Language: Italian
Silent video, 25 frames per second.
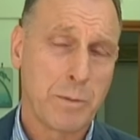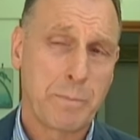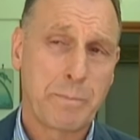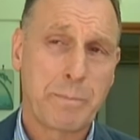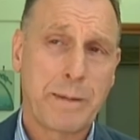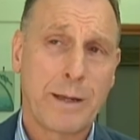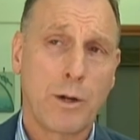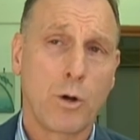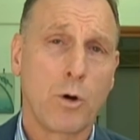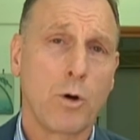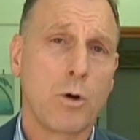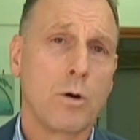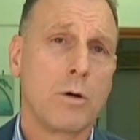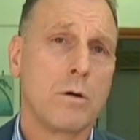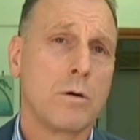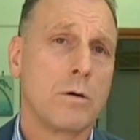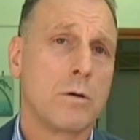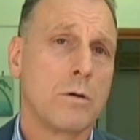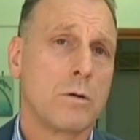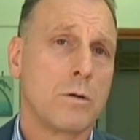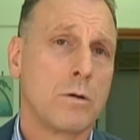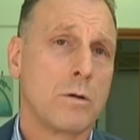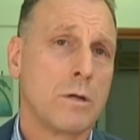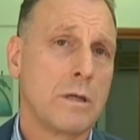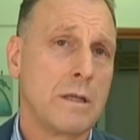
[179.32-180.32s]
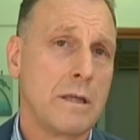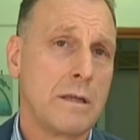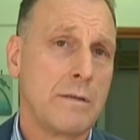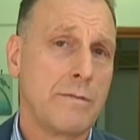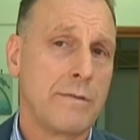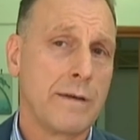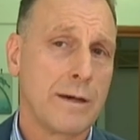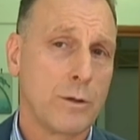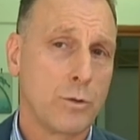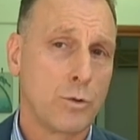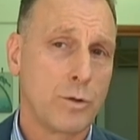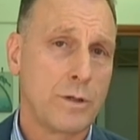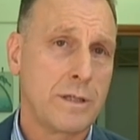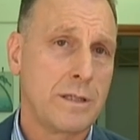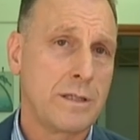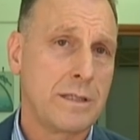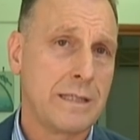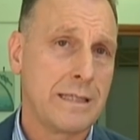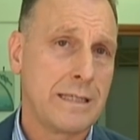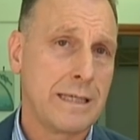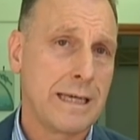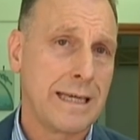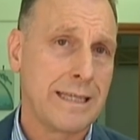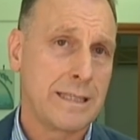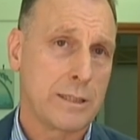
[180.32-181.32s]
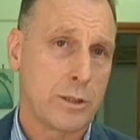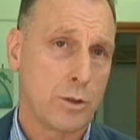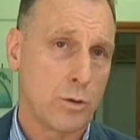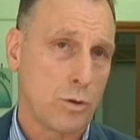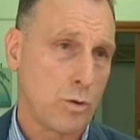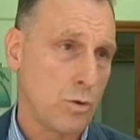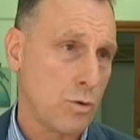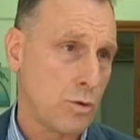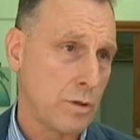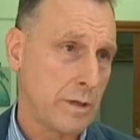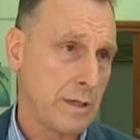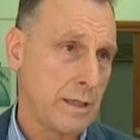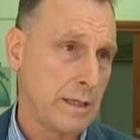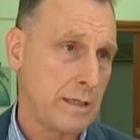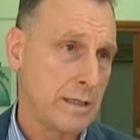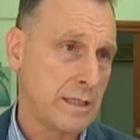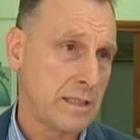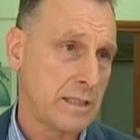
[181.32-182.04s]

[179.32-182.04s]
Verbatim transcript: però eh, i valori di enterococchi e di